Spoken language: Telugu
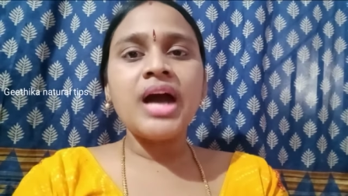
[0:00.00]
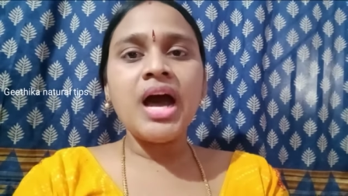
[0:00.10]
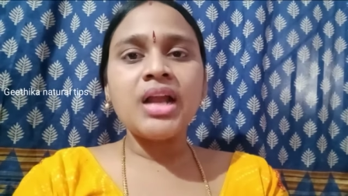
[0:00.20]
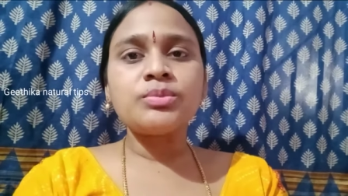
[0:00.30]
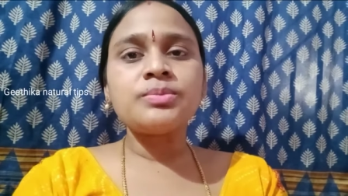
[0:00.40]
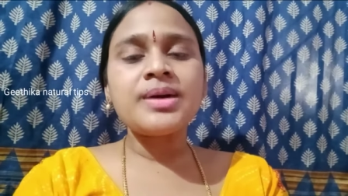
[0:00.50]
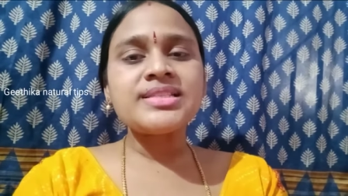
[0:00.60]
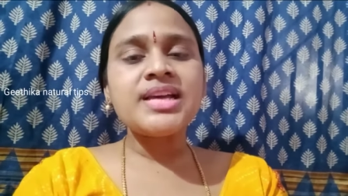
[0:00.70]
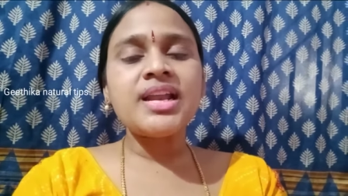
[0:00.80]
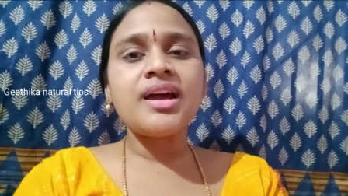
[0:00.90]
కారము
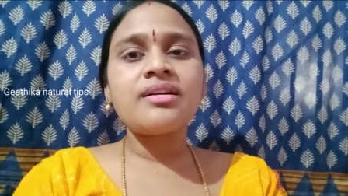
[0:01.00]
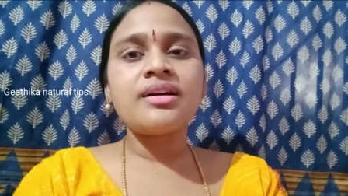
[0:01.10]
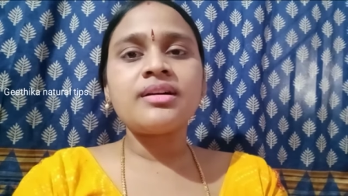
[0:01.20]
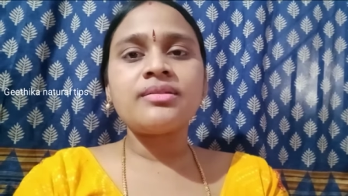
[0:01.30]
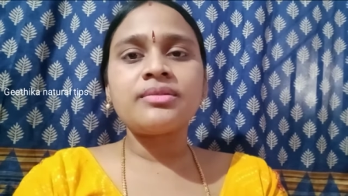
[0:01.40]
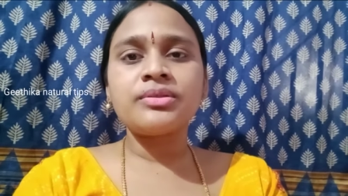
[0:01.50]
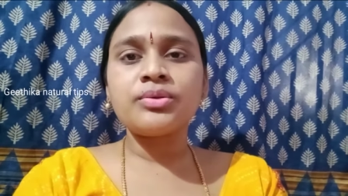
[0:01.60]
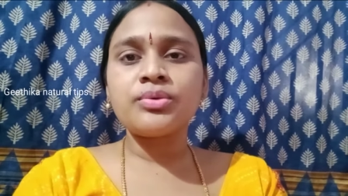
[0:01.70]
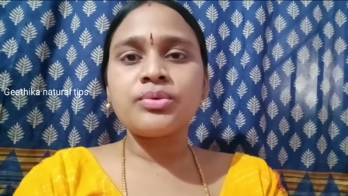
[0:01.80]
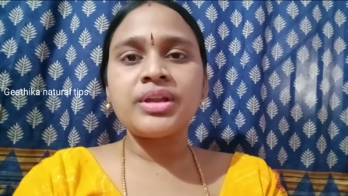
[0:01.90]

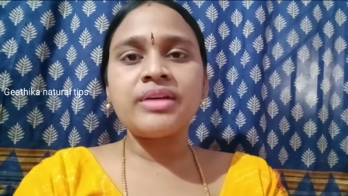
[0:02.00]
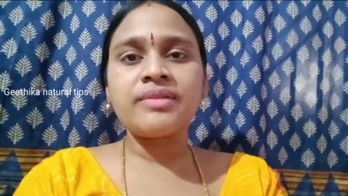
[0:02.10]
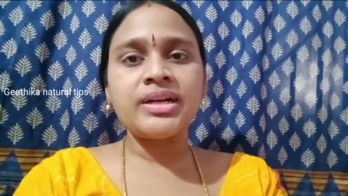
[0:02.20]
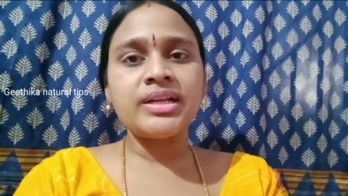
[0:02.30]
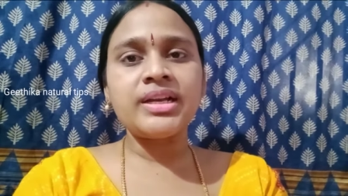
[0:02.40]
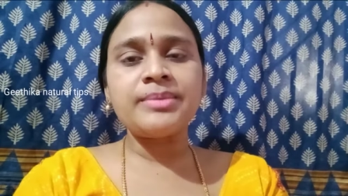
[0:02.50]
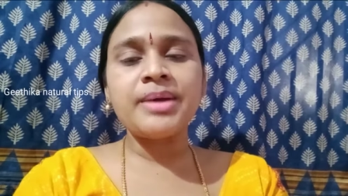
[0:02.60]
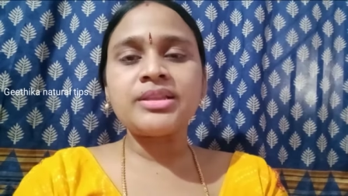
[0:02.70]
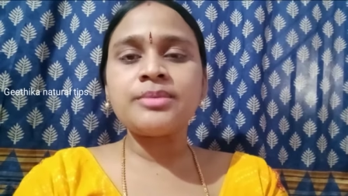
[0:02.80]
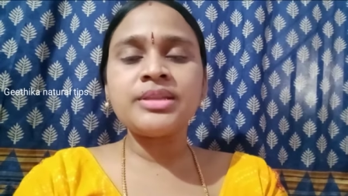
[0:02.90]
మసాలాతో కూడిన వంటల్ని
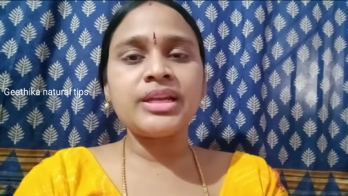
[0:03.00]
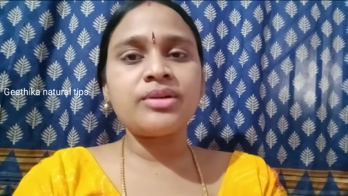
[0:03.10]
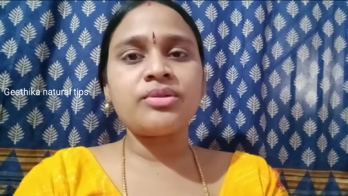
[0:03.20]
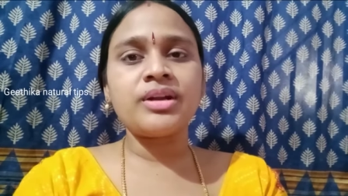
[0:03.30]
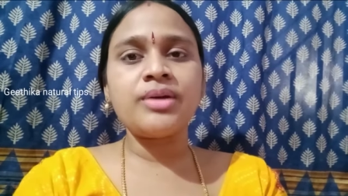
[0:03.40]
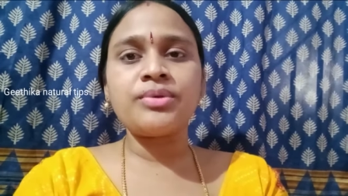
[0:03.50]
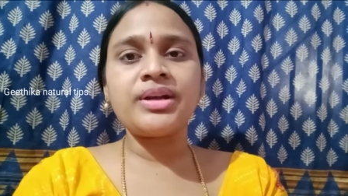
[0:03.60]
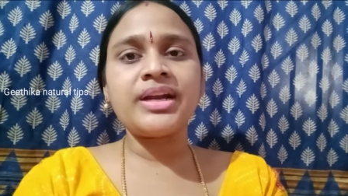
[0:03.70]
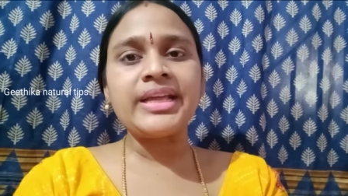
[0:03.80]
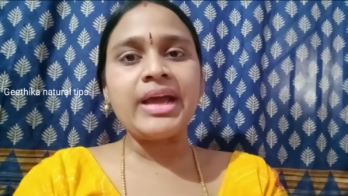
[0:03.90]
మాత్రం తినకుండా
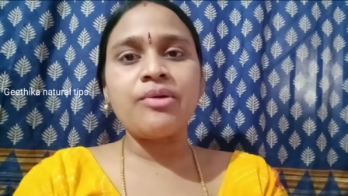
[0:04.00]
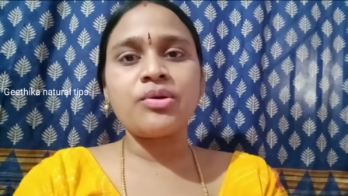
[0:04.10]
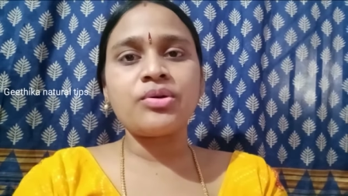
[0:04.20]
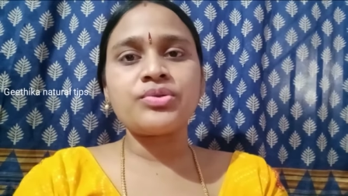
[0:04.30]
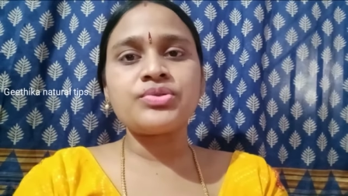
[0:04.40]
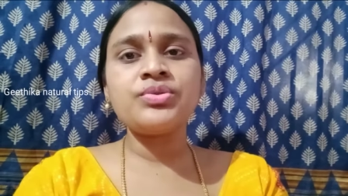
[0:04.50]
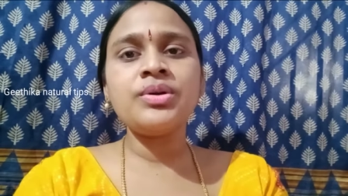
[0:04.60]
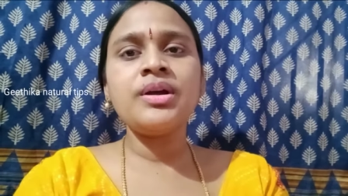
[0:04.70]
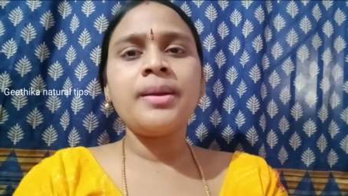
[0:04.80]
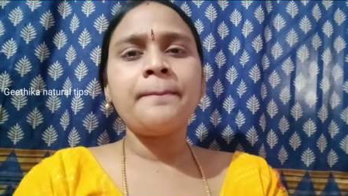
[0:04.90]
ఉండండి ఆ ఒక్కరోజు
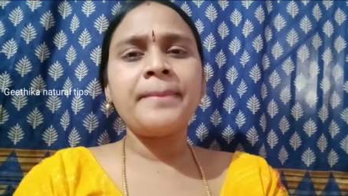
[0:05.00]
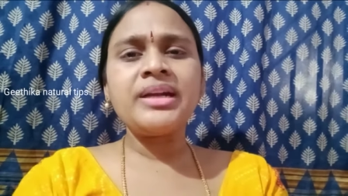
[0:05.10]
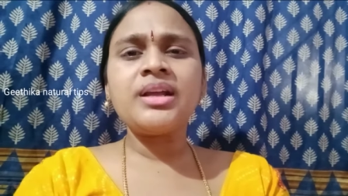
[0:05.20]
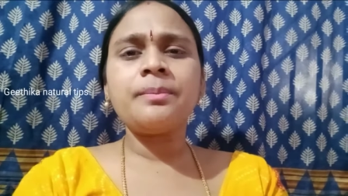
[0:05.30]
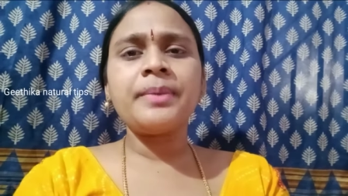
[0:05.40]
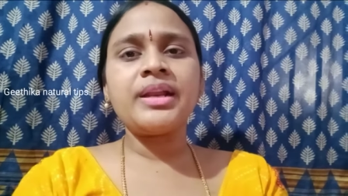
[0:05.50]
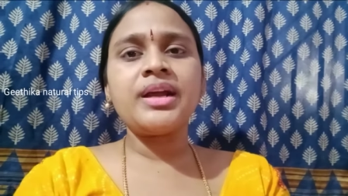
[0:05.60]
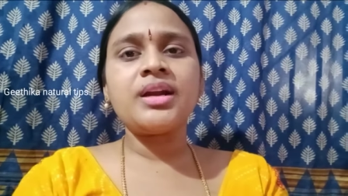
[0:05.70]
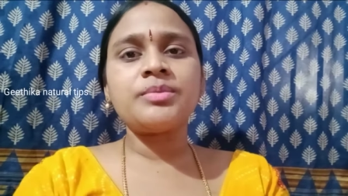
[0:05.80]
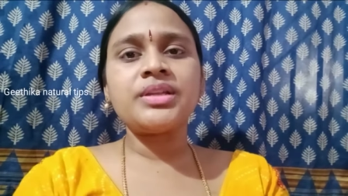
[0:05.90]
బెటర్
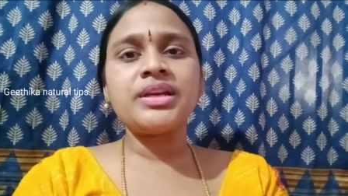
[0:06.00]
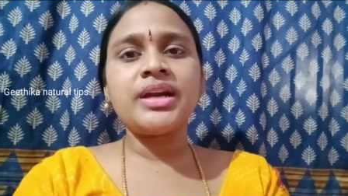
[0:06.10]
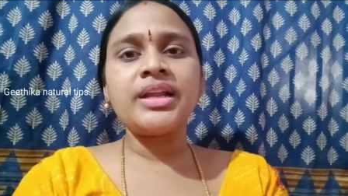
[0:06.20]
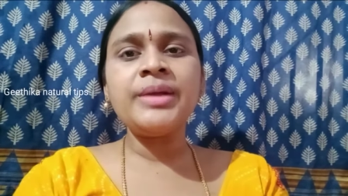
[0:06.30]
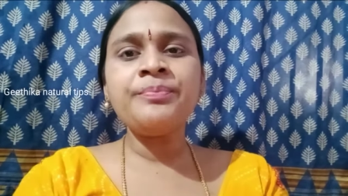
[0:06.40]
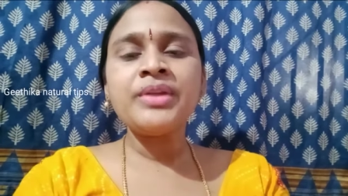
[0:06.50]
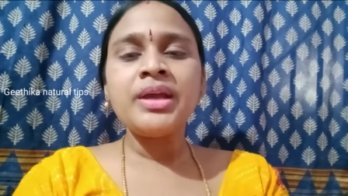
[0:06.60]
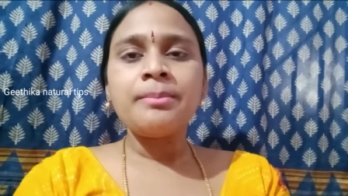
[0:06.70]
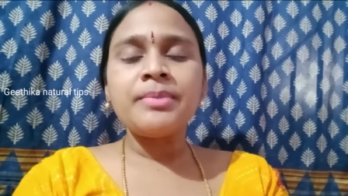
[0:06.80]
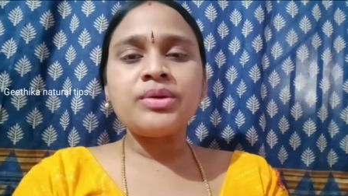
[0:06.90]
పెరుగన్నం తినండి
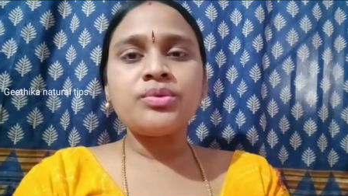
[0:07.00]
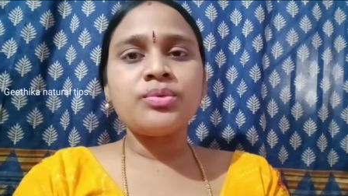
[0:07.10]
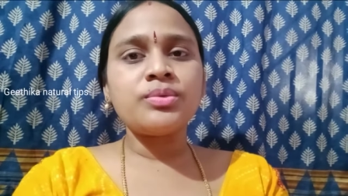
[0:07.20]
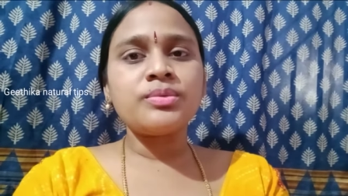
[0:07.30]
మీకు